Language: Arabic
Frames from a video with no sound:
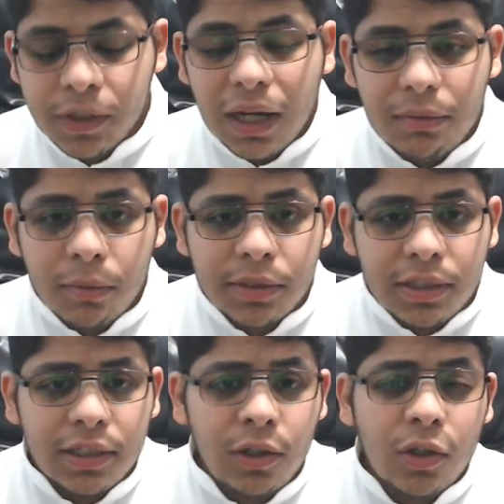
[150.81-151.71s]

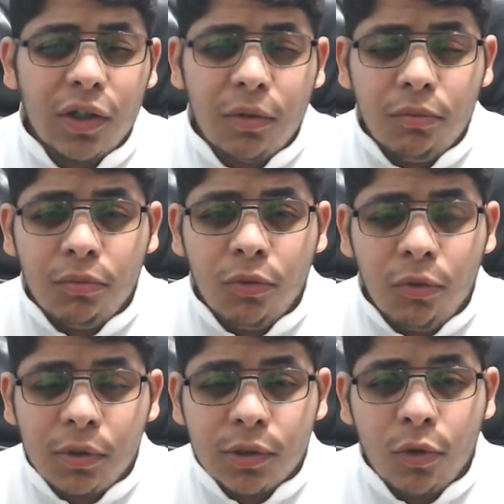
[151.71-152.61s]
البرمجيات الحره مو
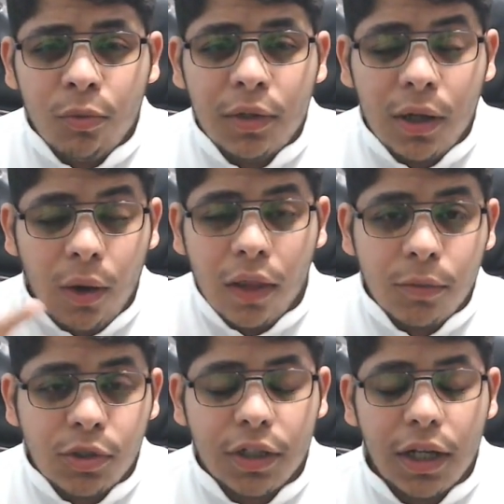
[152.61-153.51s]
مطلوب منها وهذه
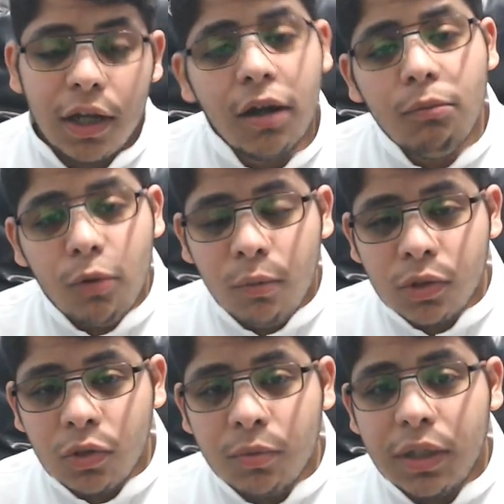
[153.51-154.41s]
مشكله مو
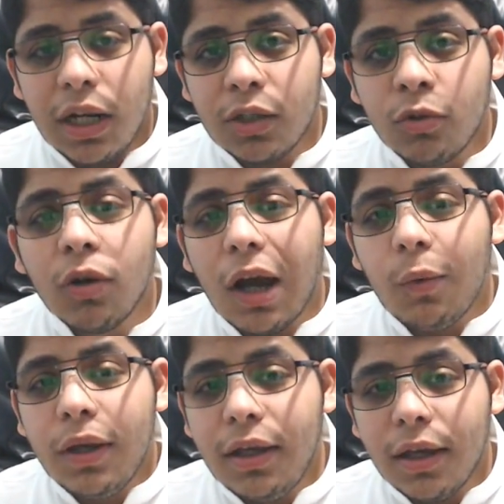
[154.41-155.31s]
مطلوب منها انها تكون
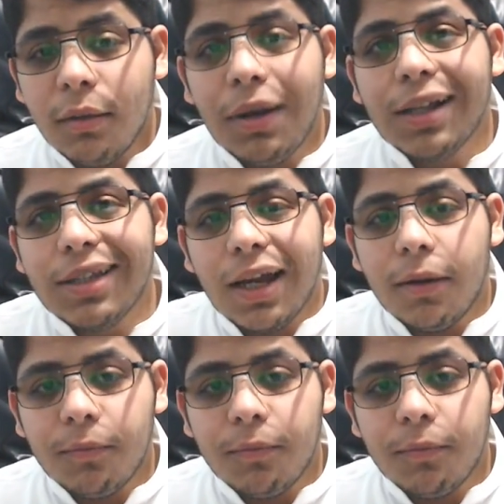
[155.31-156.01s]
قويه بالاداء